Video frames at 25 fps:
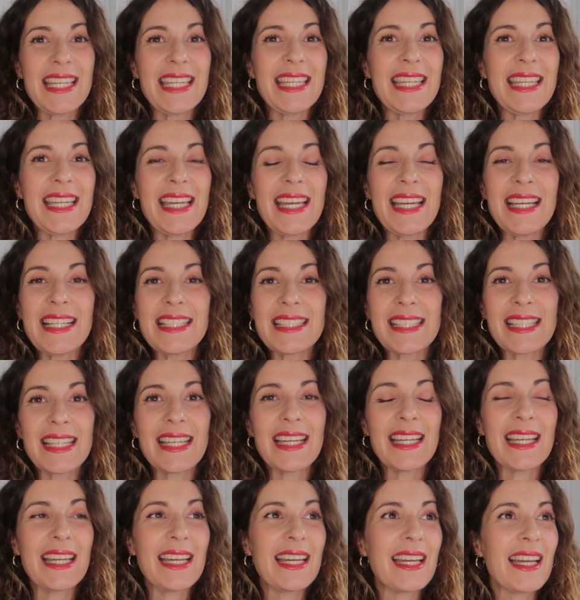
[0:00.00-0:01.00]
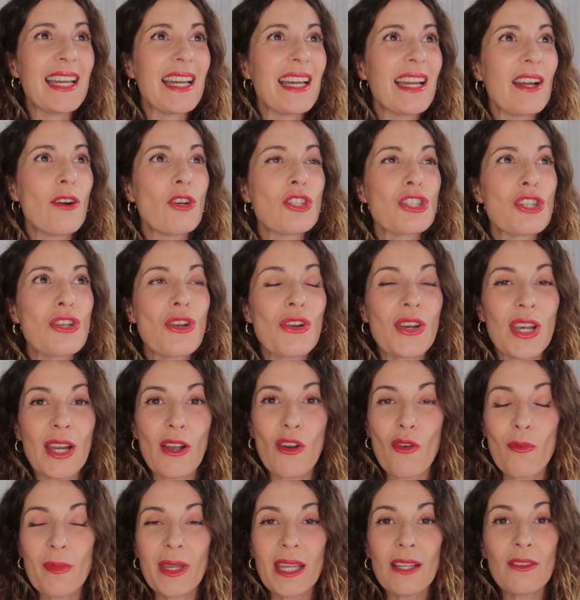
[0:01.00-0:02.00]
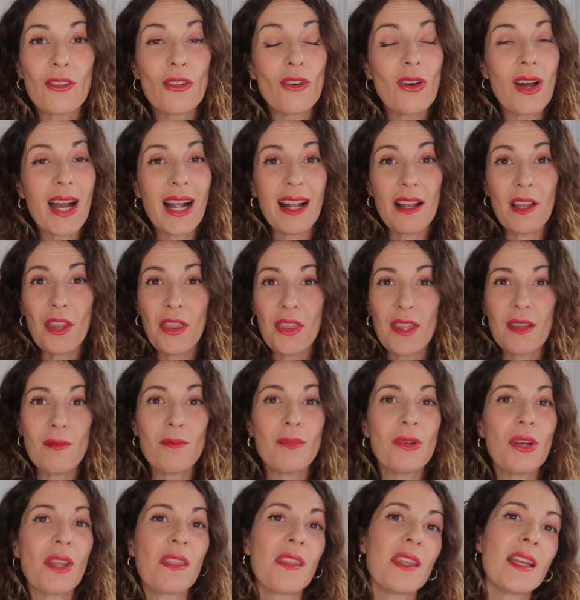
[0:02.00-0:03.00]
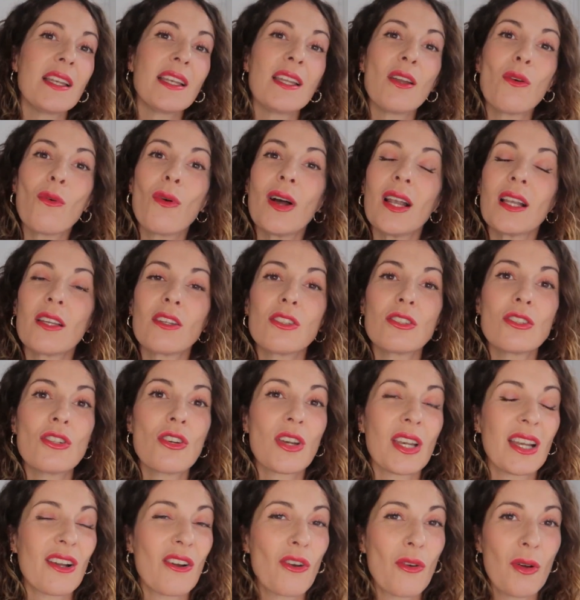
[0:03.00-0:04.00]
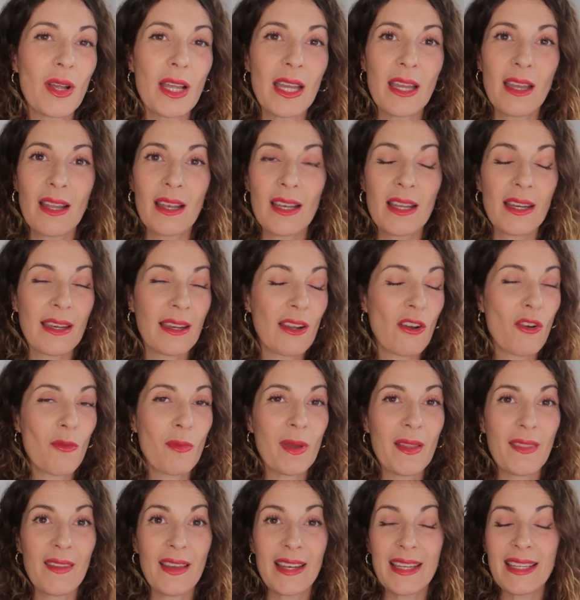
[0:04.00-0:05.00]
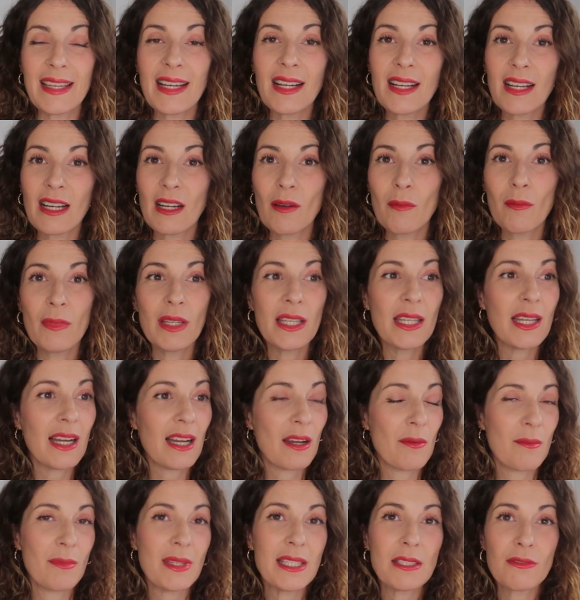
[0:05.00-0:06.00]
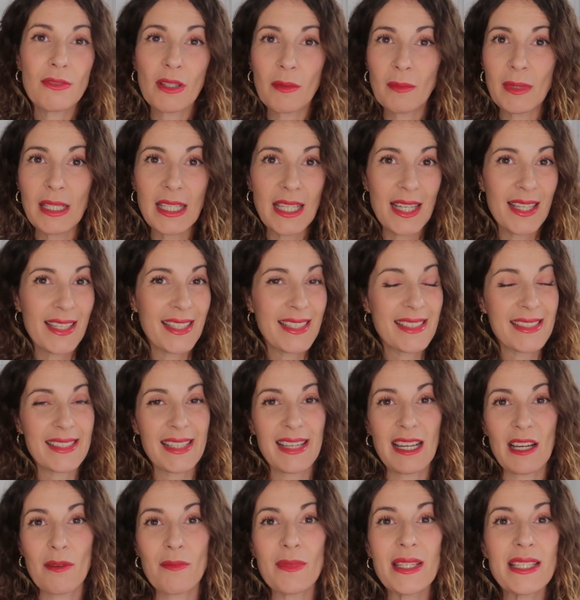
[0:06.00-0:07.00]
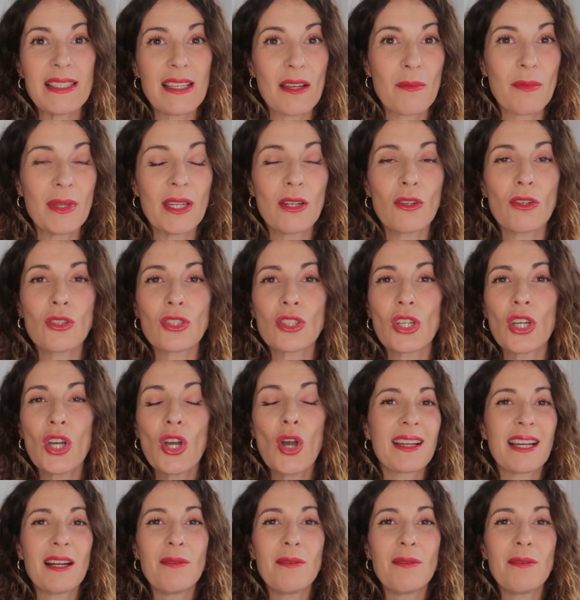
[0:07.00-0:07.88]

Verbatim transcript: y es que os lo recomiendo al 100% igual que os lo eh, le recomendaría Cambly a mis familiares, a mis amigos.